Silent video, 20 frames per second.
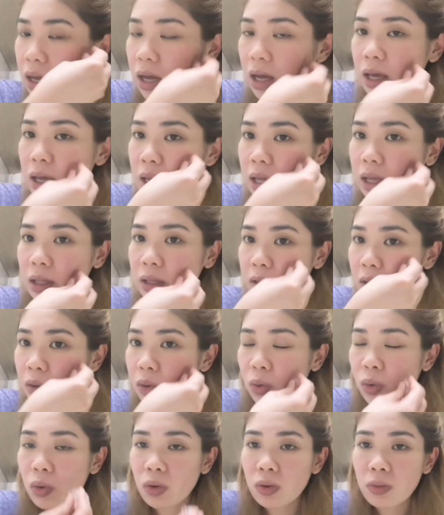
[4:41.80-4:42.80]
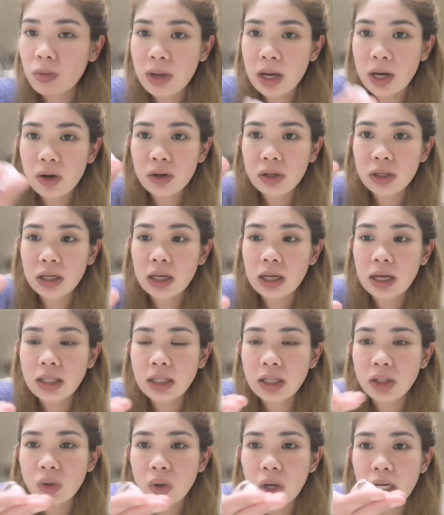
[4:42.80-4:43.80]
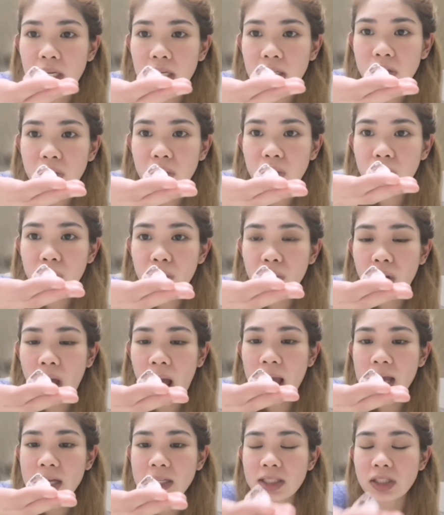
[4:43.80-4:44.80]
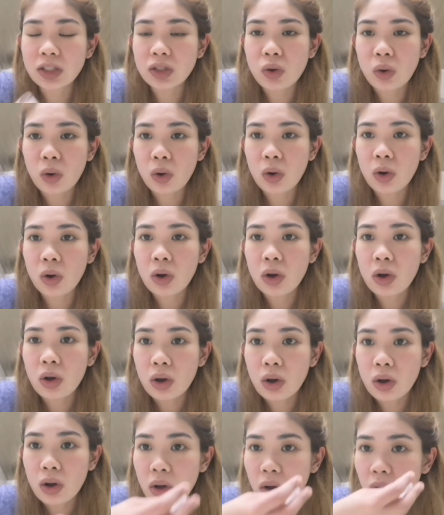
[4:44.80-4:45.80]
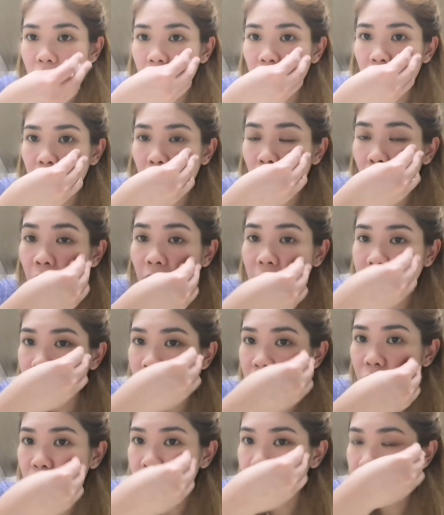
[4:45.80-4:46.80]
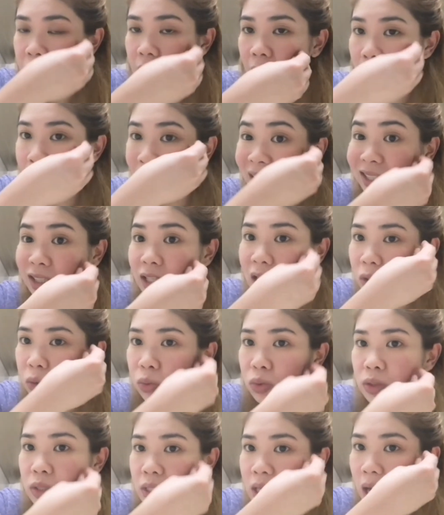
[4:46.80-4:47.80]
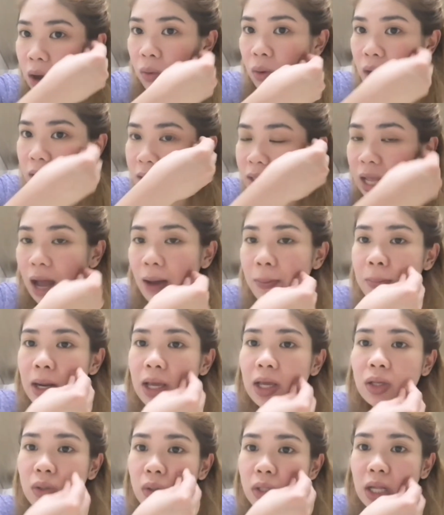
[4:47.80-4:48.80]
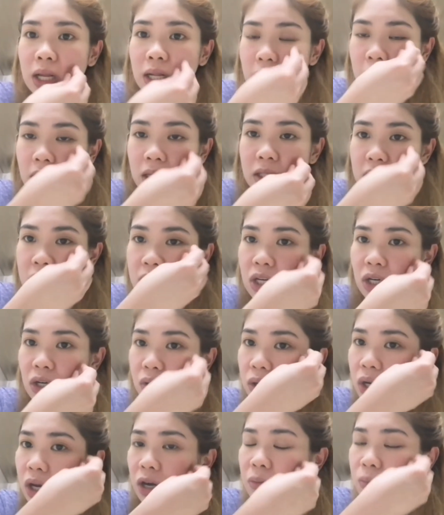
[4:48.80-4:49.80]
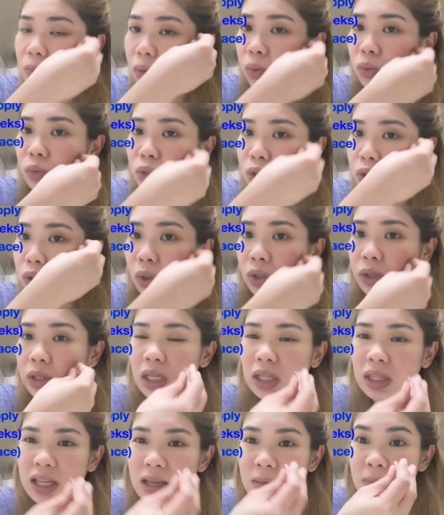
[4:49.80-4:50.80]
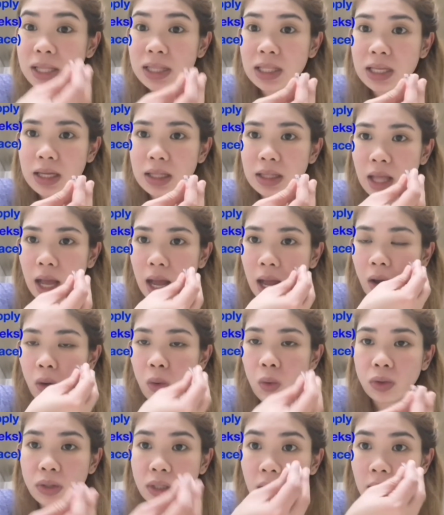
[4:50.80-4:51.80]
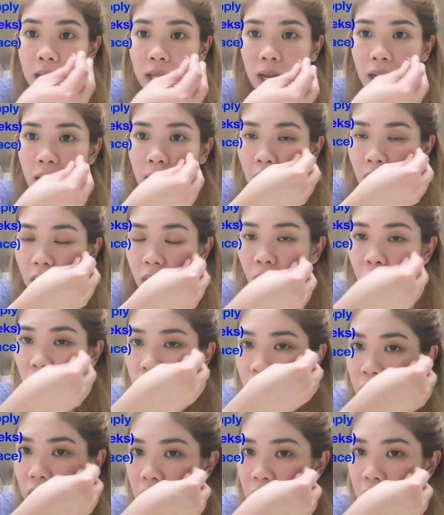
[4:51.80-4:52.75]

Ayan. Kung mer ganito kaliit yung eyes nyo, okay na yun. Kapag nalusaw at na-apply nyo na in circular motion, hindi madiin ha kung direct kayo.